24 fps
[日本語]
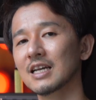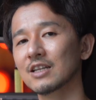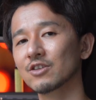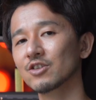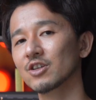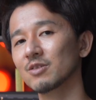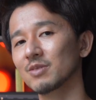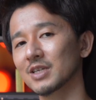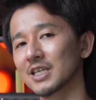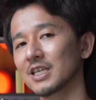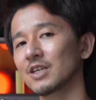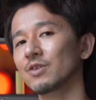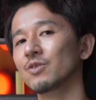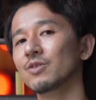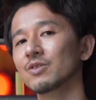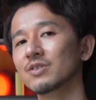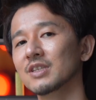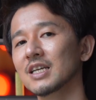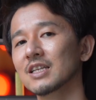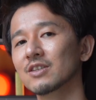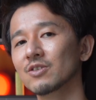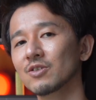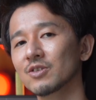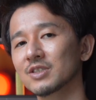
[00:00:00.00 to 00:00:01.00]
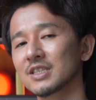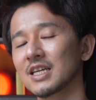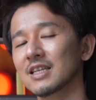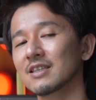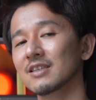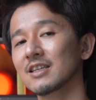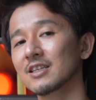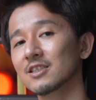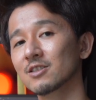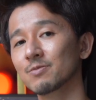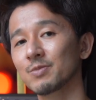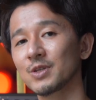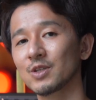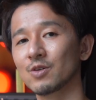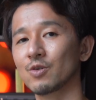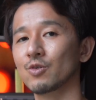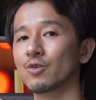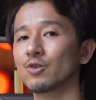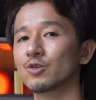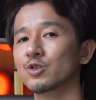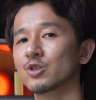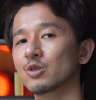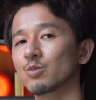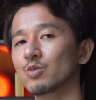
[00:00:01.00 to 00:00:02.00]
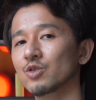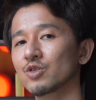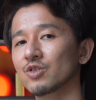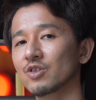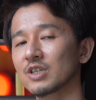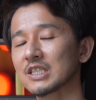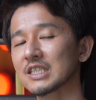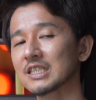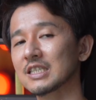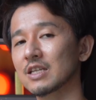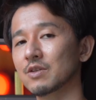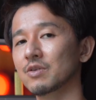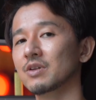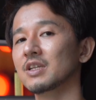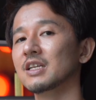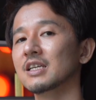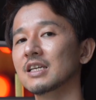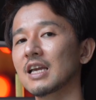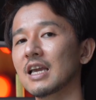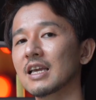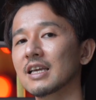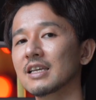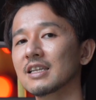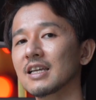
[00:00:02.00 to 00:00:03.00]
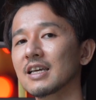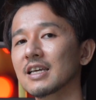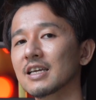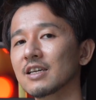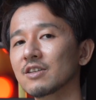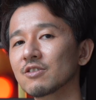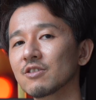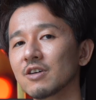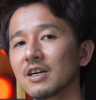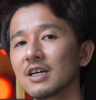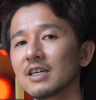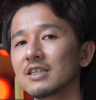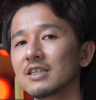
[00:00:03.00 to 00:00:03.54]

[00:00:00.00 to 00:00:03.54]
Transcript: 例えば基本だとシャッタースピードをごじゅうぶんのいちで撮らなきゃいけないけど、